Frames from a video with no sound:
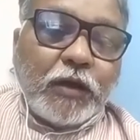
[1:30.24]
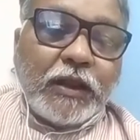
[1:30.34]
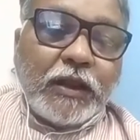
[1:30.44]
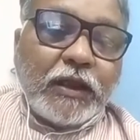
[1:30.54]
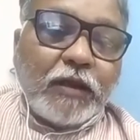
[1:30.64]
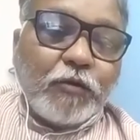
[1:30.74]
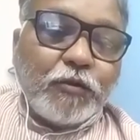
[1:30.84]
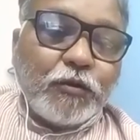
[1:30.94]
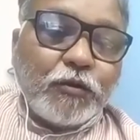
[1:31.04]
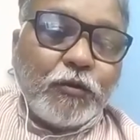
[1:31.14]
అనేక
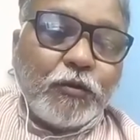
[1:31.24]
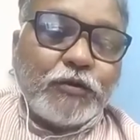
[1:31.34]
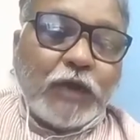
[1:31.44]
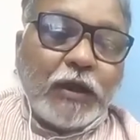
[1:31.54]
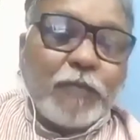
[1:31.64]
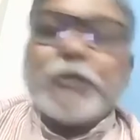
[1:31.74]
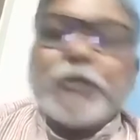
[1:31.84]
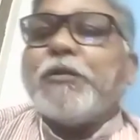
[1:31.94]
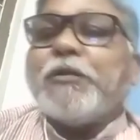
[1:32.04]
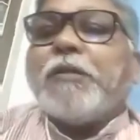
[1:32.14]
ఒడిదుడుకులు చాలా
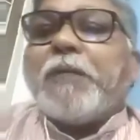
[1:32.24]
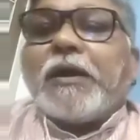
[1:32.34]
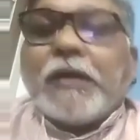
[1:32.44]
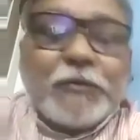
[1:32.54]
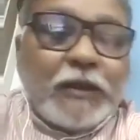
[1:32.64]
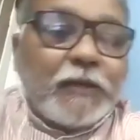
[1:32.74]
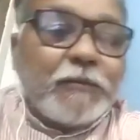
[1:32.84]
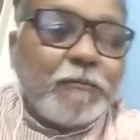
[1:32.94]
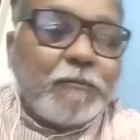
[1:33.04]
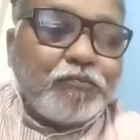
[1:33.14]
మటుకు నేను పక్కన ఉన్నాను
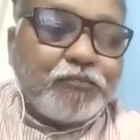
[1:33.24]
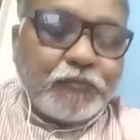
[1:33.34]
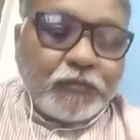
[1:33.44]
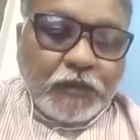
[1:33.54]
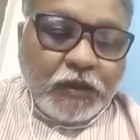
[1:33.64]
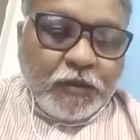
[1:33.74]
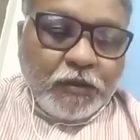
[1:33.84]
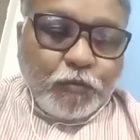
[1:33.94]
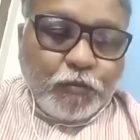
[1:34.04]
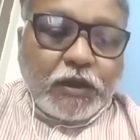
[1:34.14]

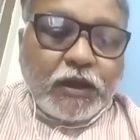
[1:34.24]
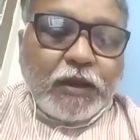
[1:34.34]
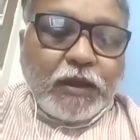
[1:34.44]
ముఖ్యంగా